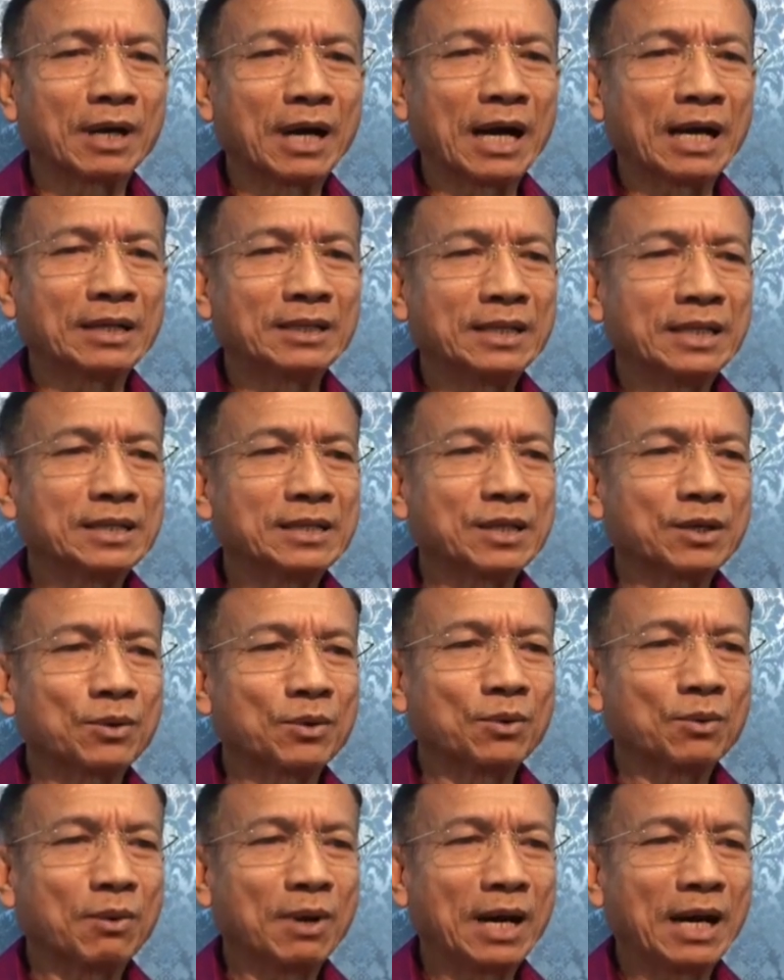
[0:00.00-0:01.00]
การที่จะ
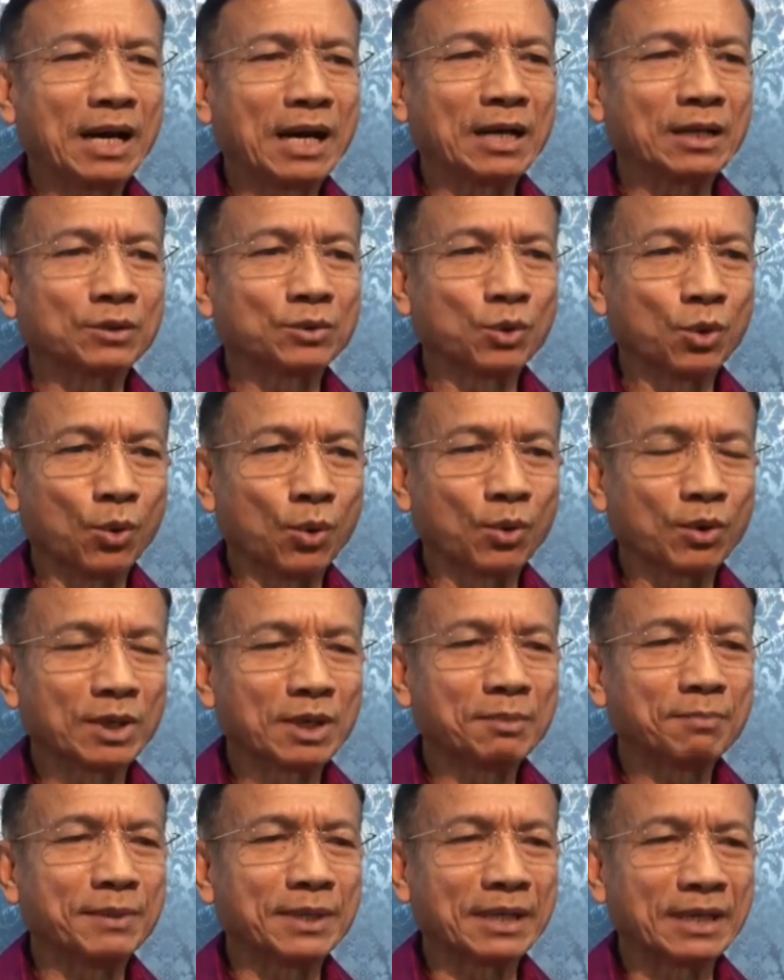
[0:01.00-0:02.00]
รู้ว่าถูกห
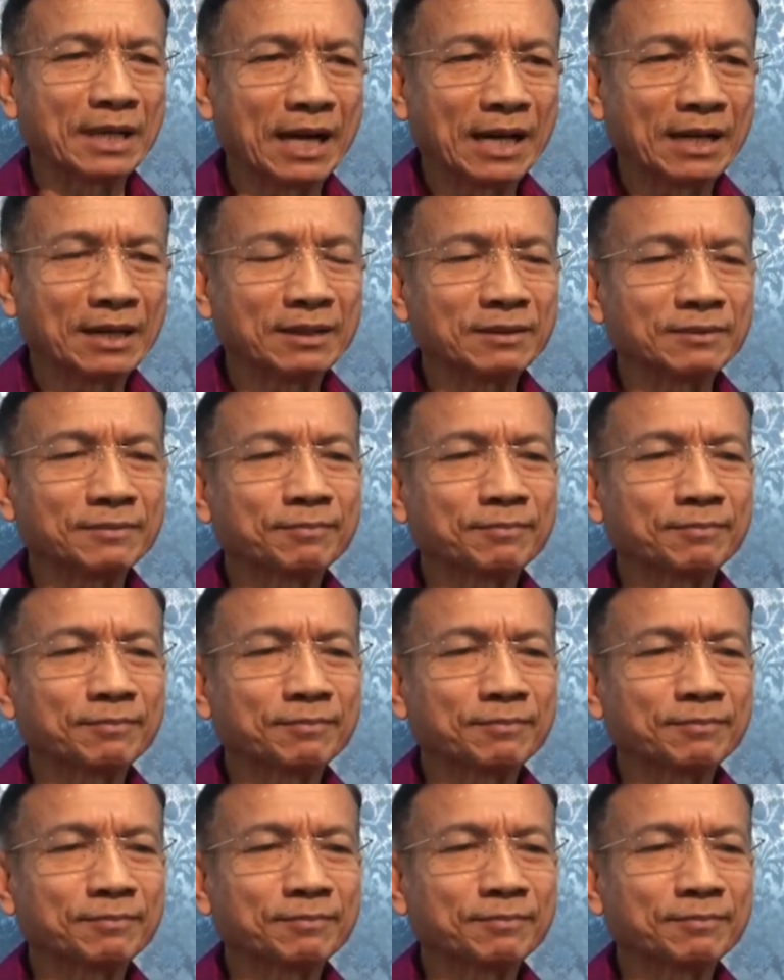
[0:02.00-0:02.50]
รือผิดนั้น